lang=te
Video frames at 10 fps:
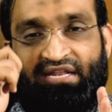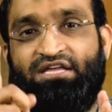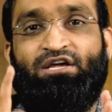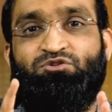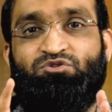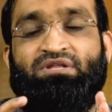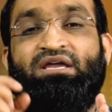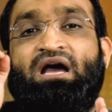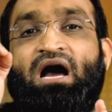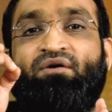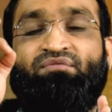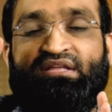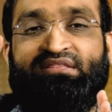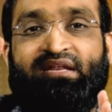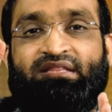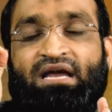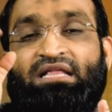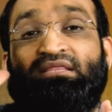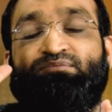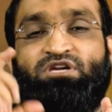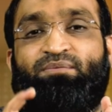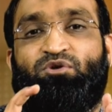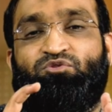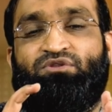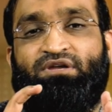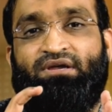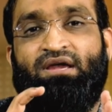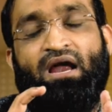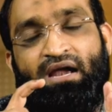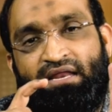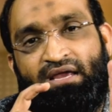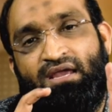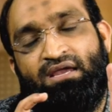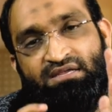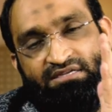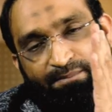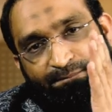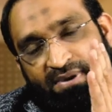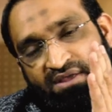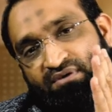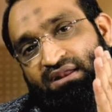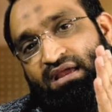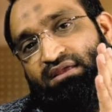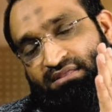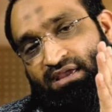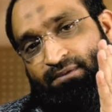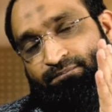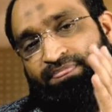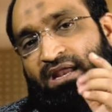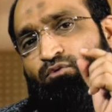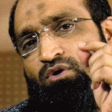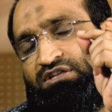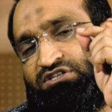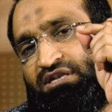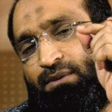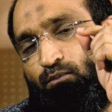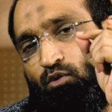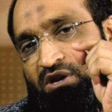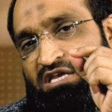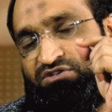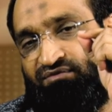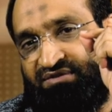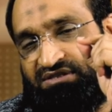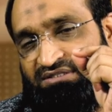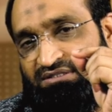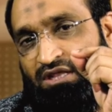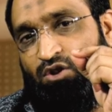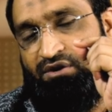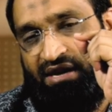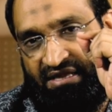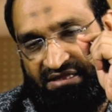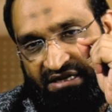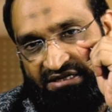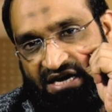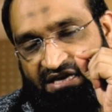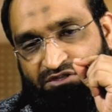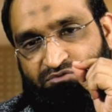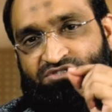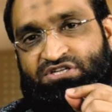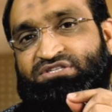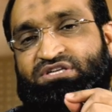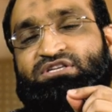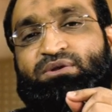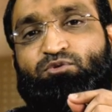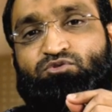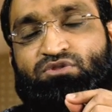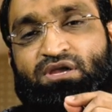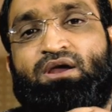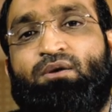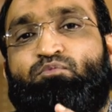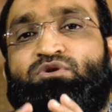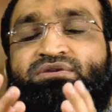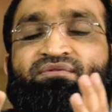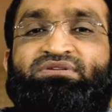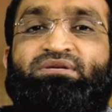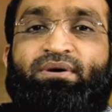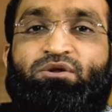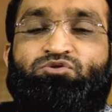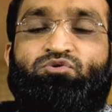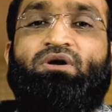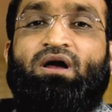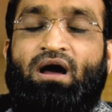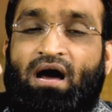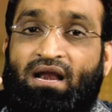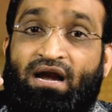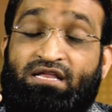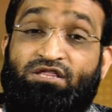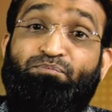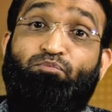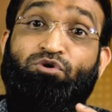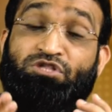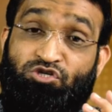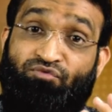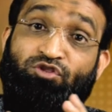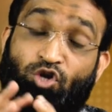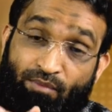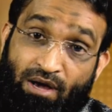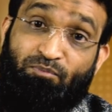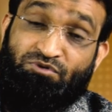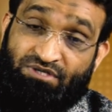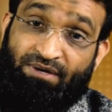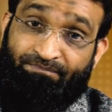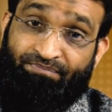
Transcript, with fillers: అనేది గెలుస్తుంది అవినీతి అనేది అంతం చేయబడుతుంది అంటే ఎప్పటి వరకైతే అంటే ఒక చిన్న పోలీస్ వ్యవస్థలో నీతి నిజాయితీ వచ్చేస్తే సరిపోతుంది పూర్తి వ్యవస్థ మారచ్చు అలాంటిది పూర్తి యువతలో మార్పు వస్తే